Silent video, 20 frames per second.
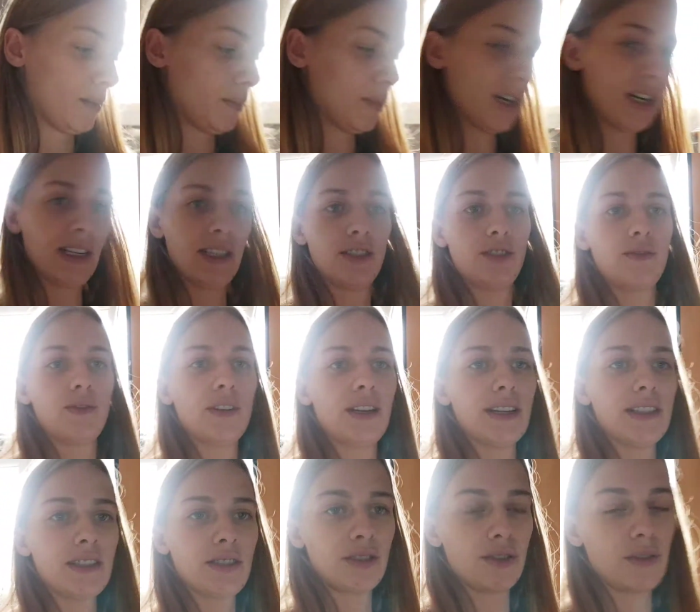Bah allez, je vous
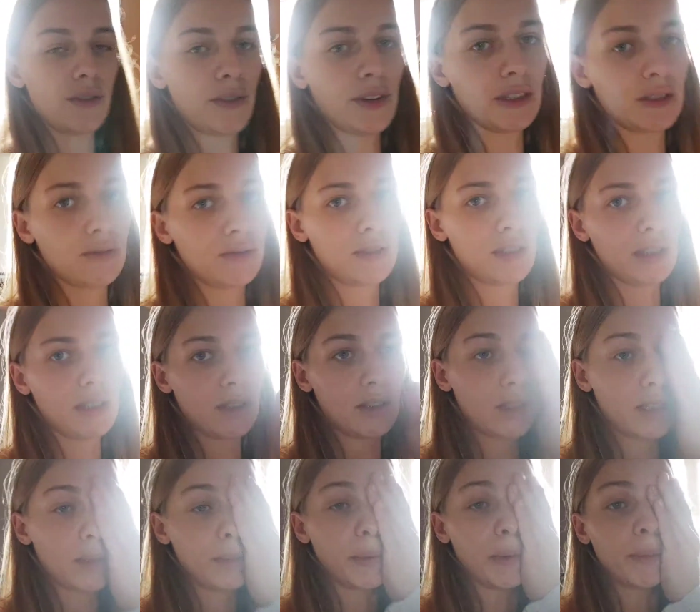laisse, je vais faire tout de suite
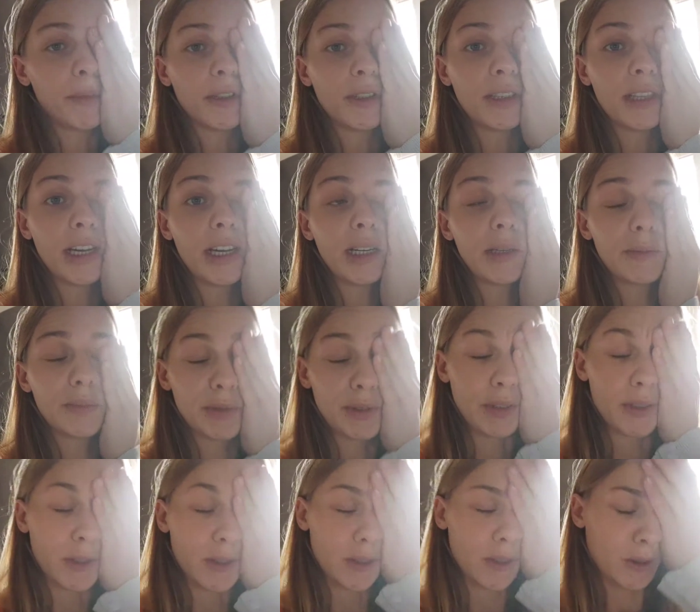les pommes de terre et
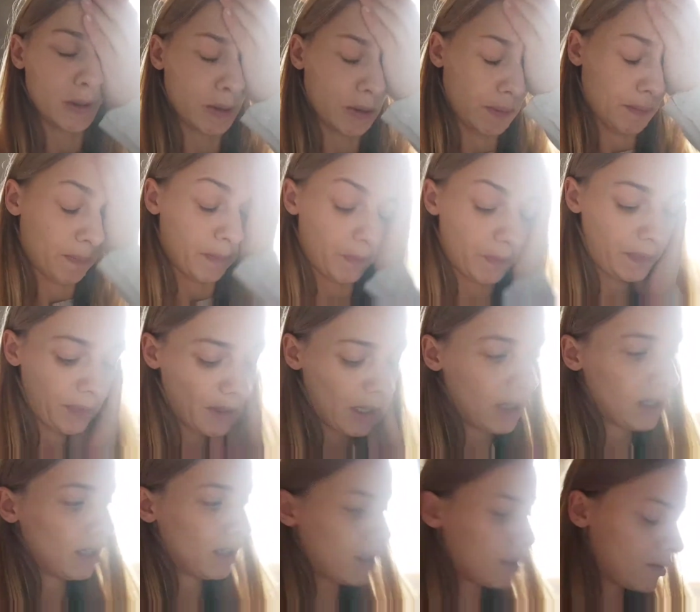puis...
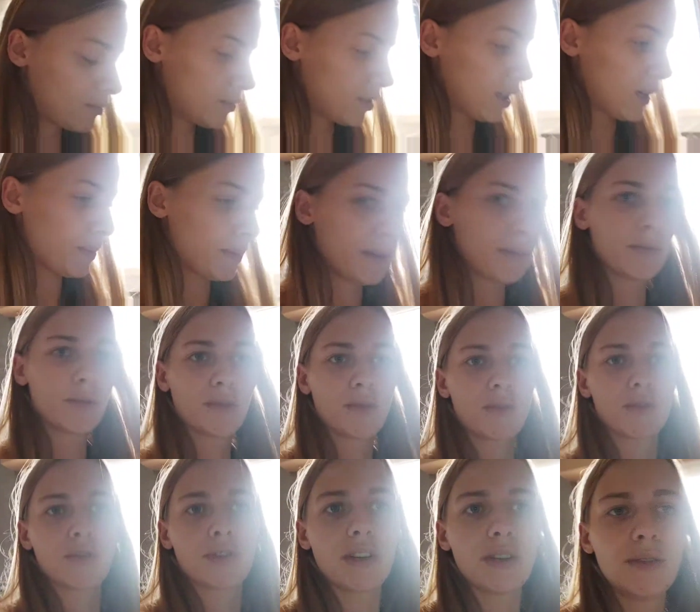Comme ça, après, mon
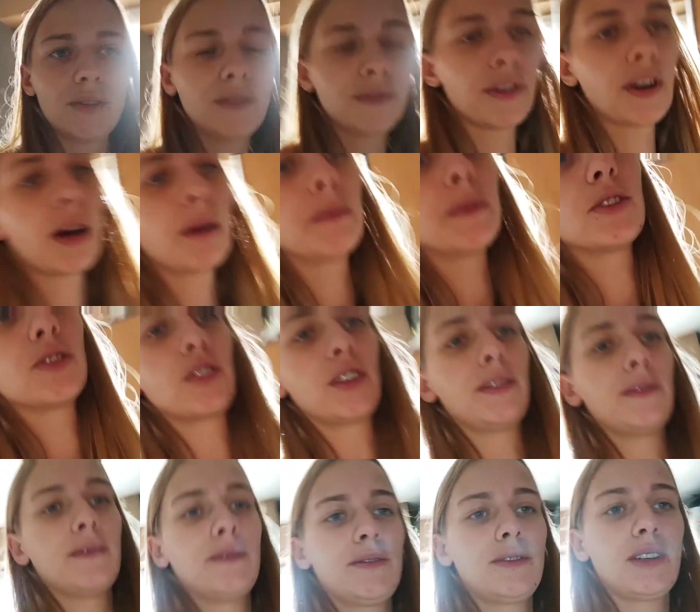conjoint, il fera à
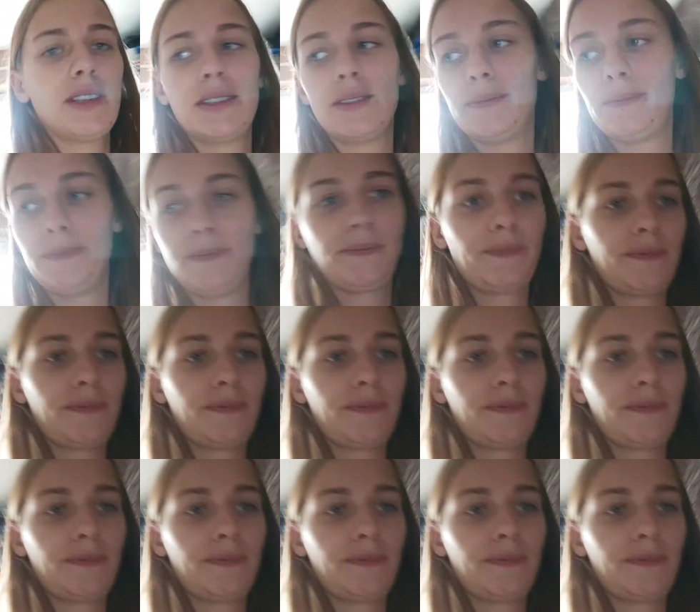manger. Voilà.